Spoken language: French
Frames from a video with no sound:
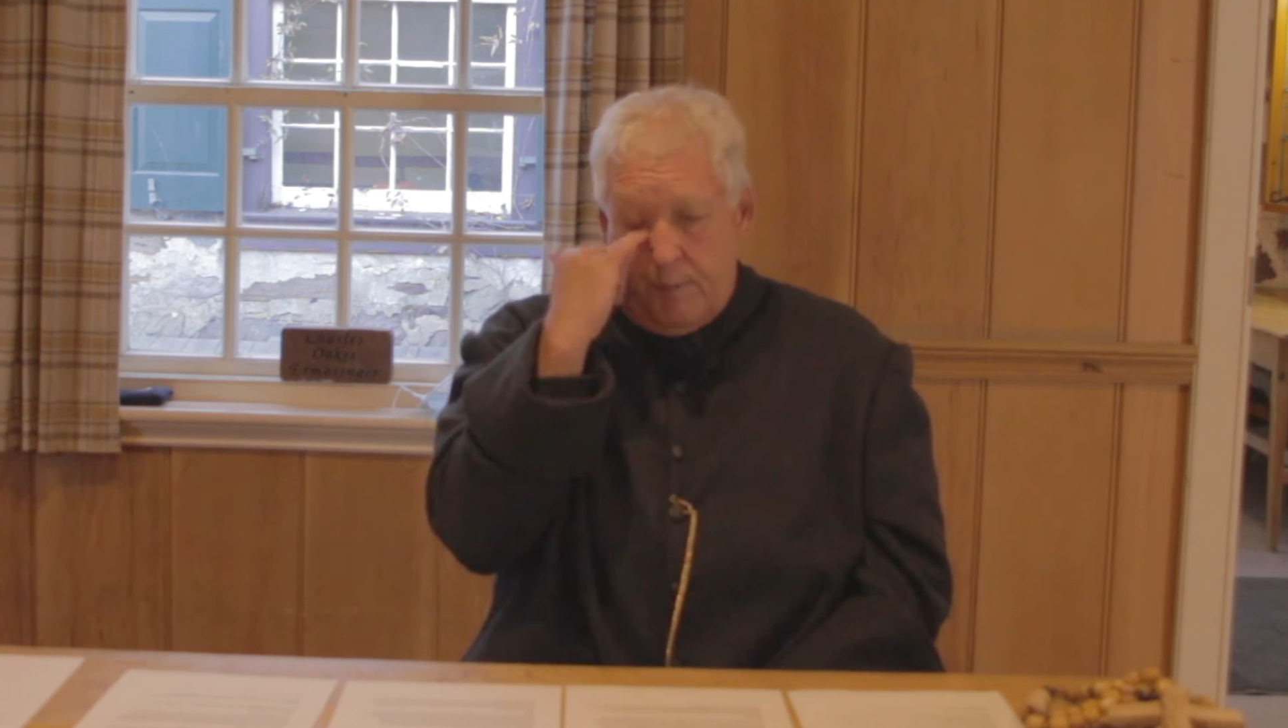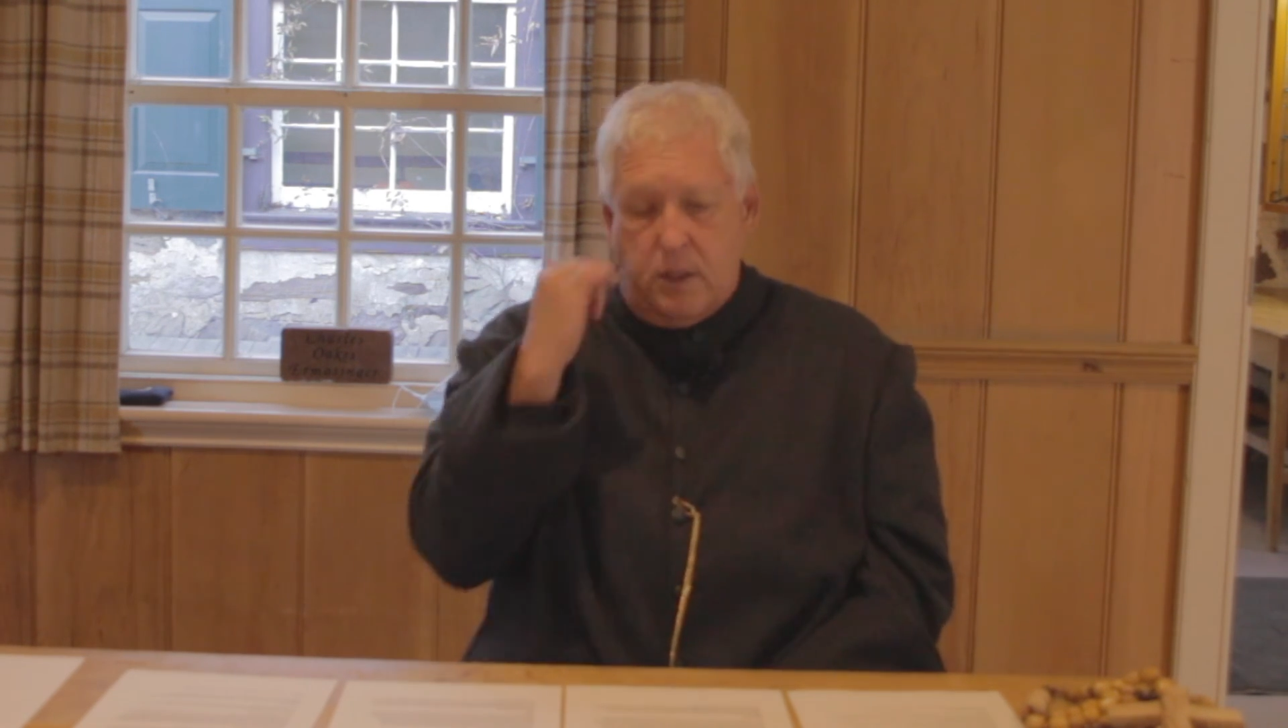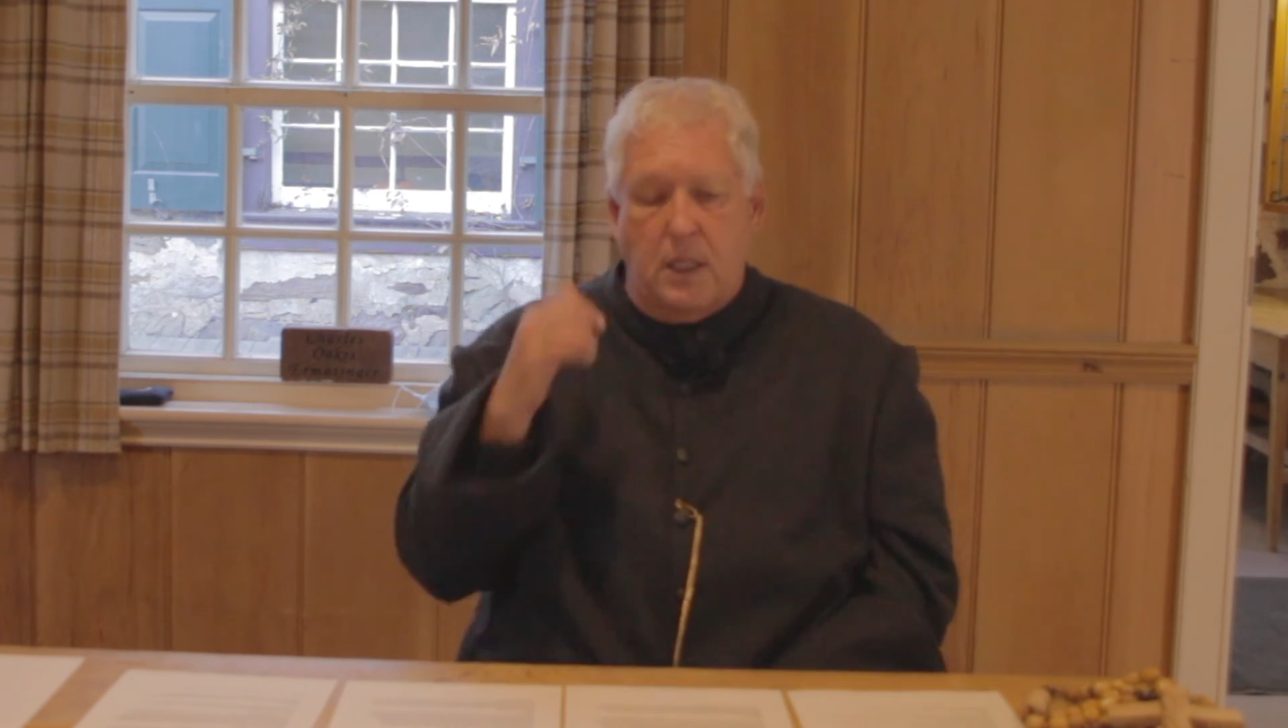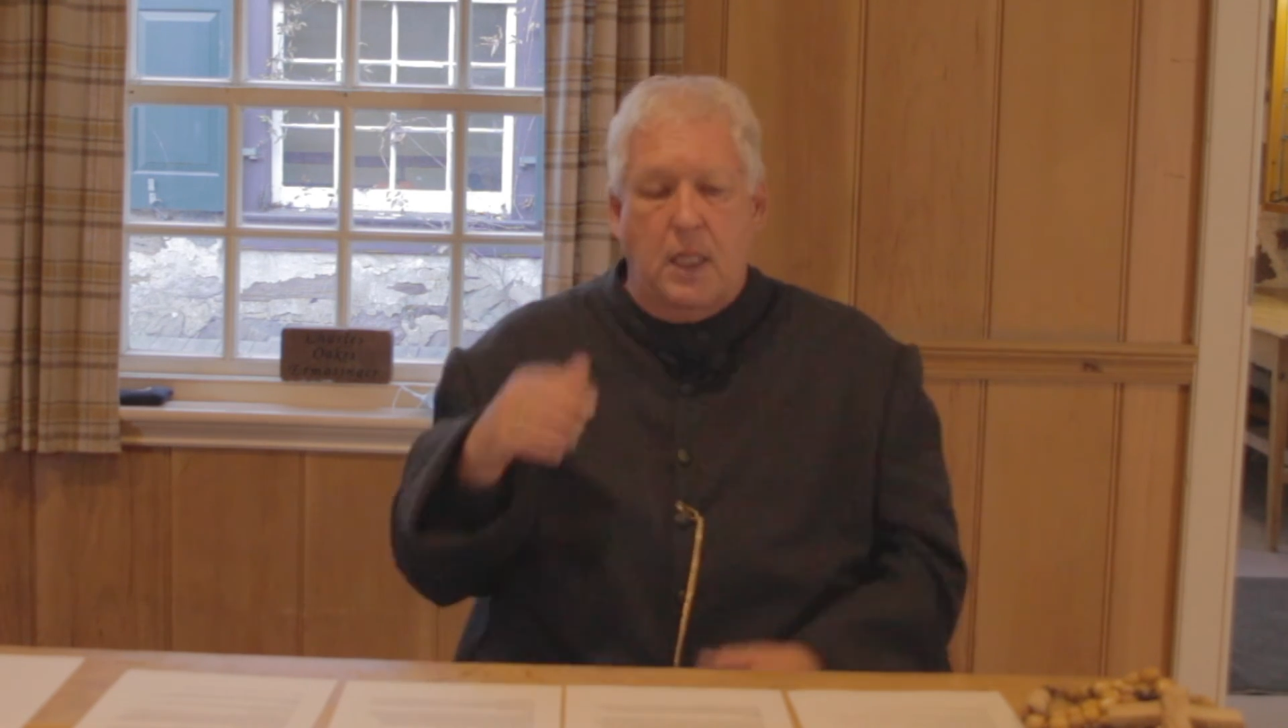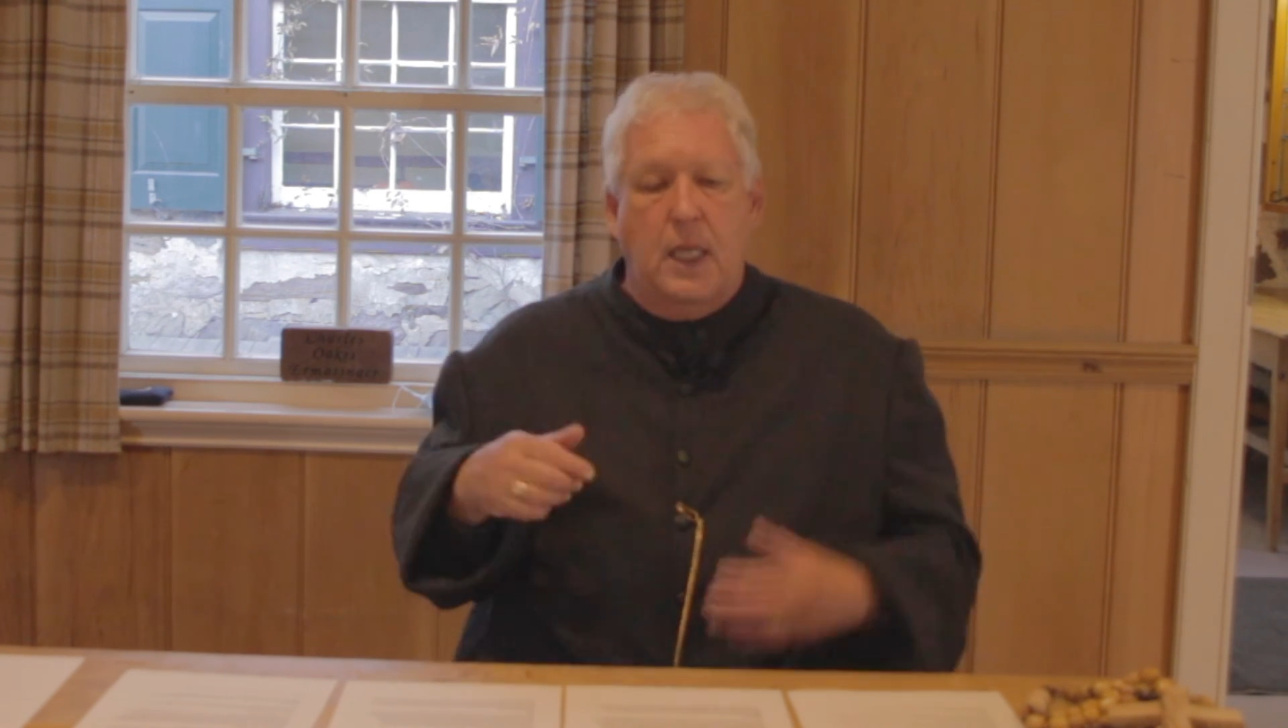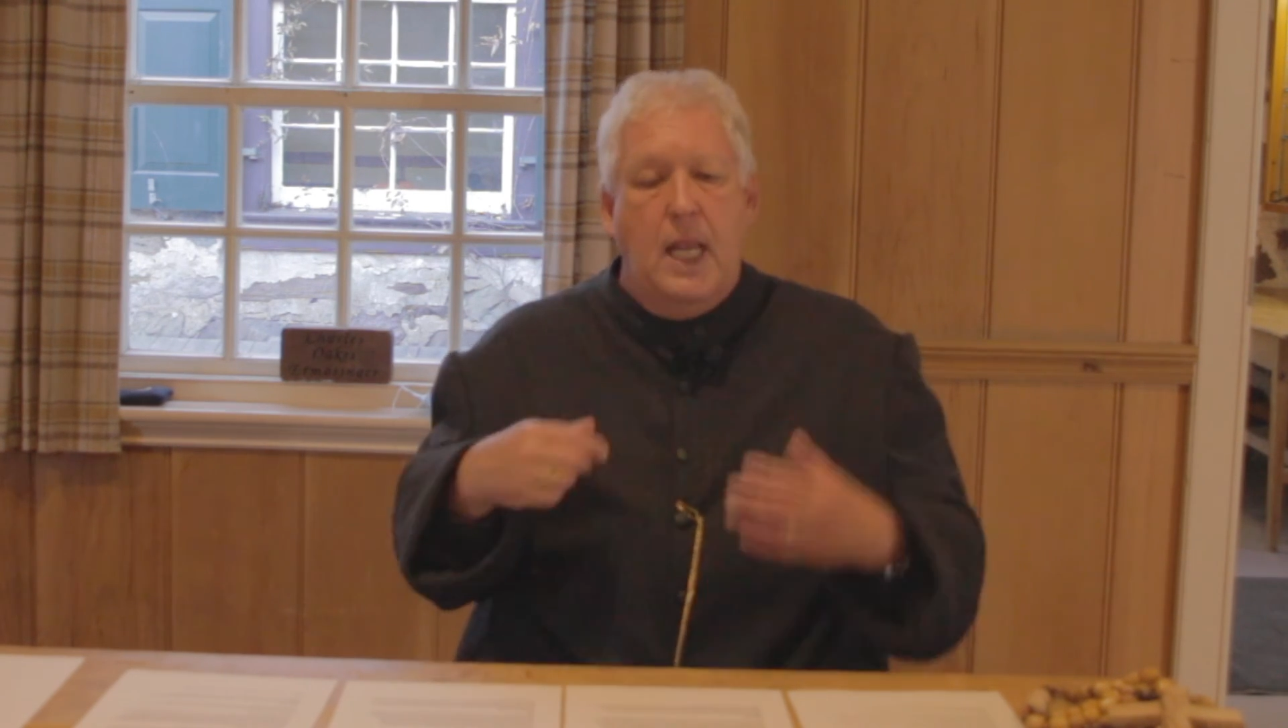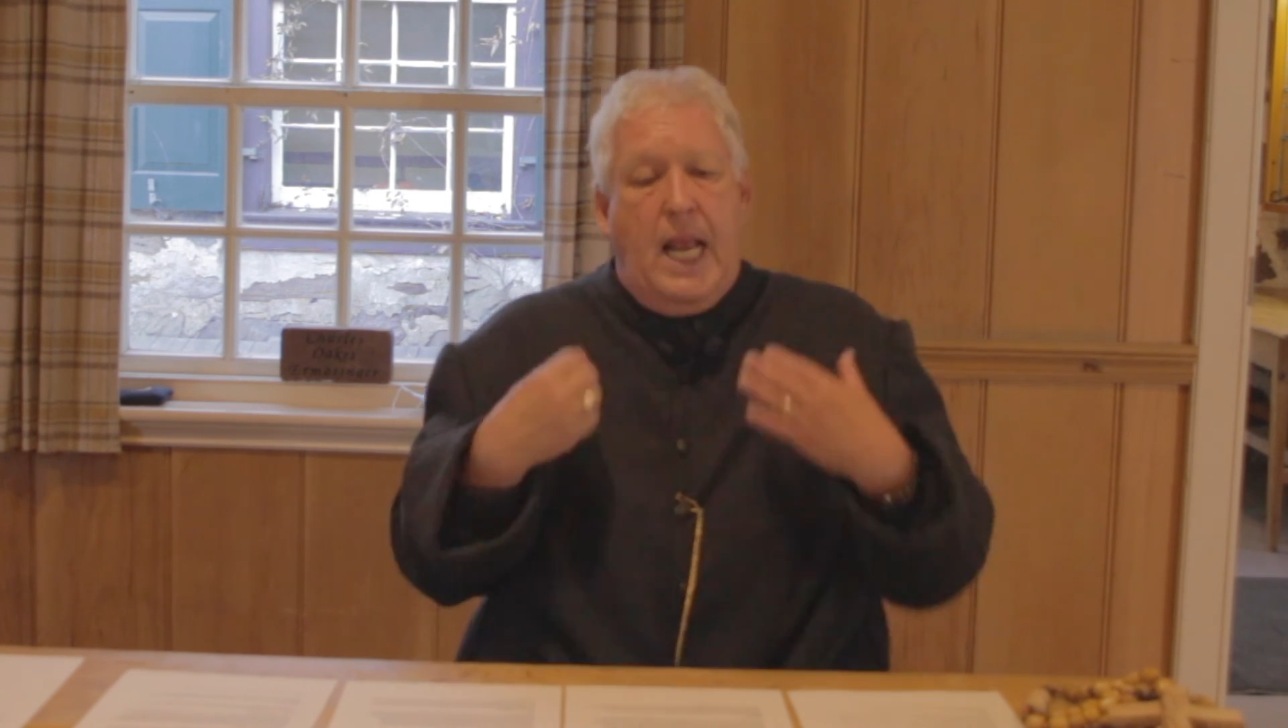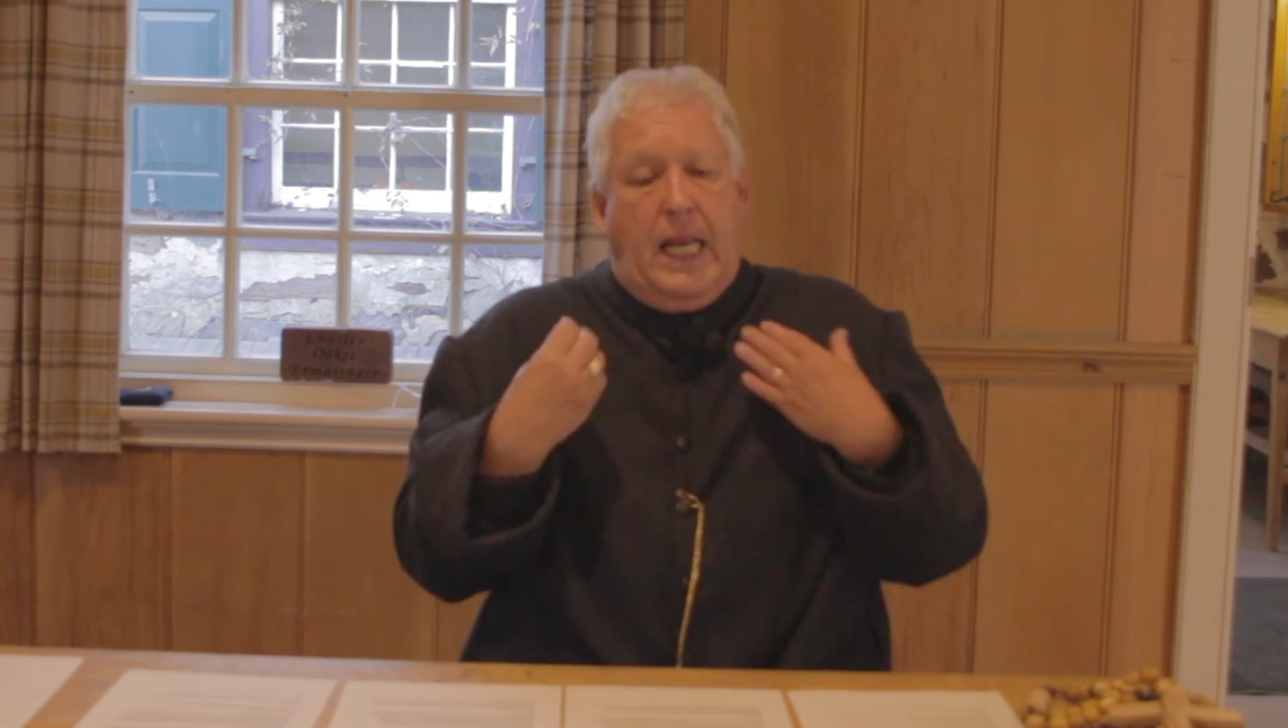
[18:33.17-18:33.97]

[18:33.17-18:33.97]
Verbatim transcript: puis c'est